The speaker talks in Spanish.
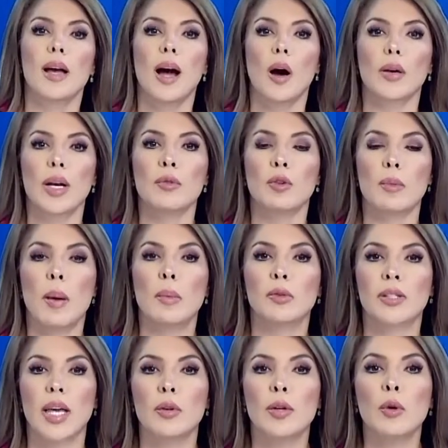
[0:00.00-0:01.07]
Ahora le informamos
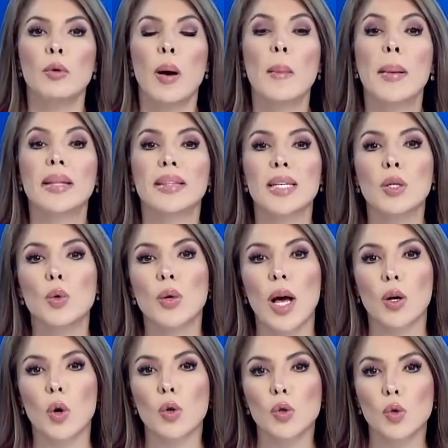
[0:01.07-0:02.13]
que hay una nueva matrícula
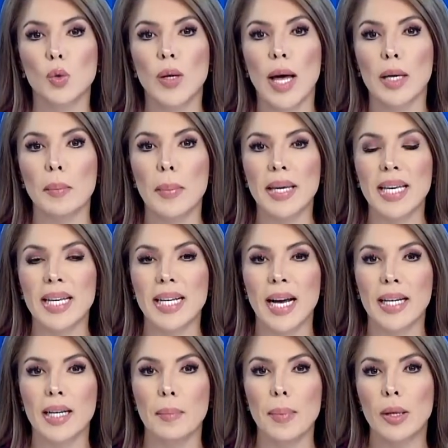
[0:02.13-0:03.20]
consular
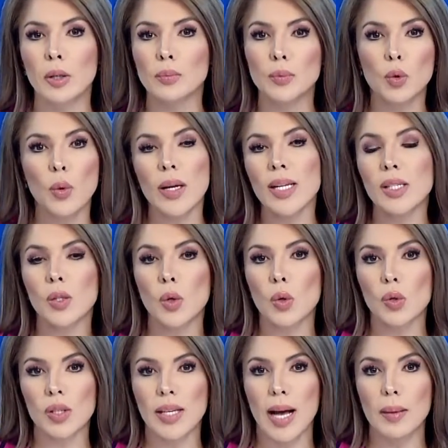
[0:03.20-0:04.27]
mexicana, pero ¿cuáles son
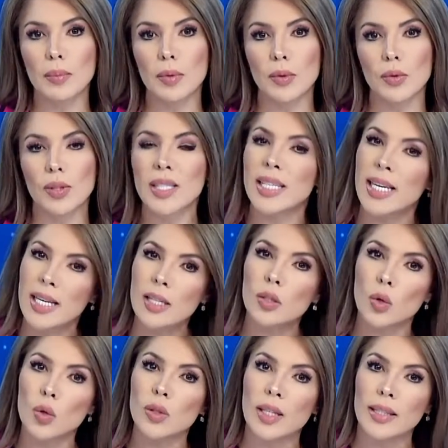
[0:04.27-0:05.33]
los cambios y quiénes
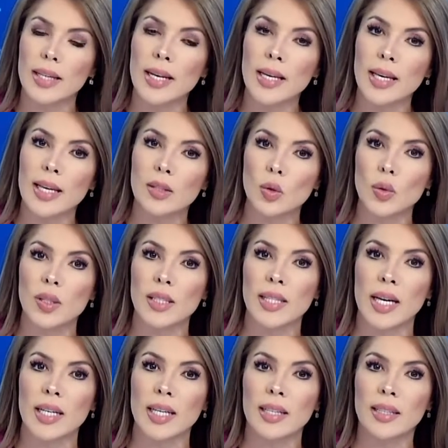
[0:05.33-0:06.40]
son los que tienen que
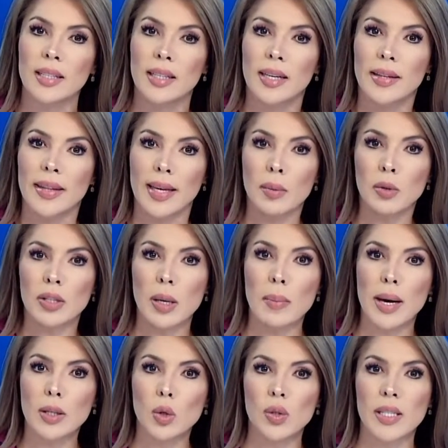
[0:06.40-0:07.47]
solicitarla? Dejemos que
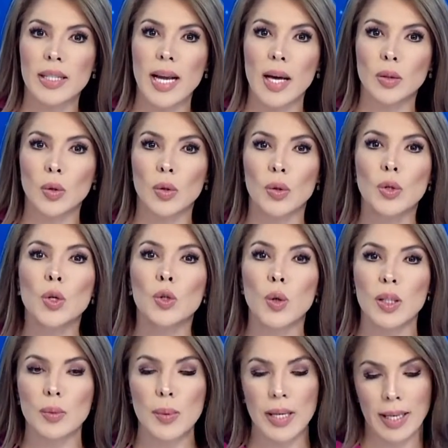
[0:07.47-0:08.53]
Marco Serrano nos lo
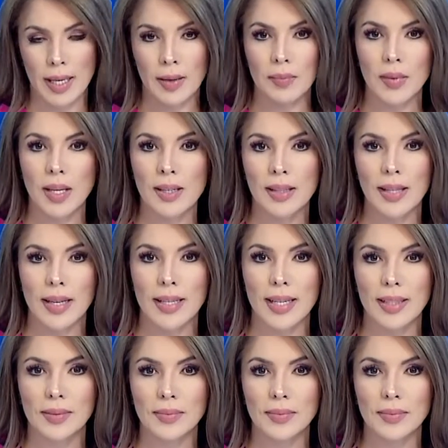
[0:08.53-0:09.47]
explique en detalle.